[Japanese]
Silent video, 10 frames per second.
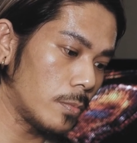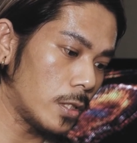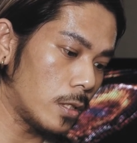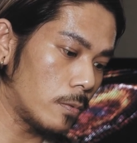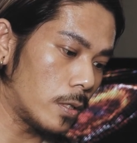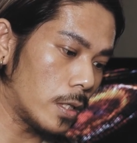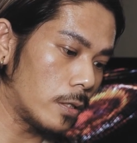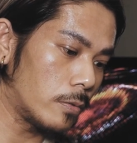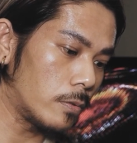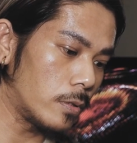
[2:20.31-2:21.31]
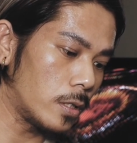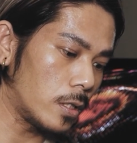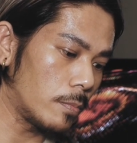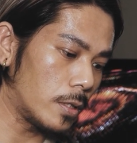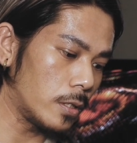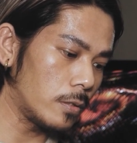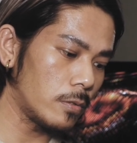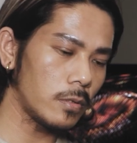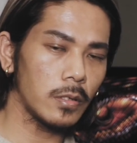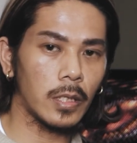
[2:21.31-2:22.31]
見てても分かる通り、まあ、
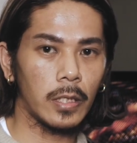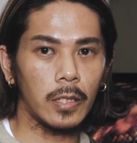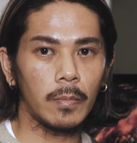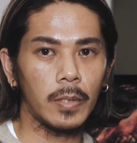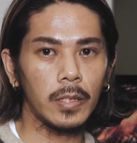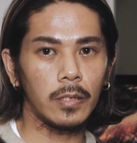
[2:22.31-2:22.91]
色使いがマ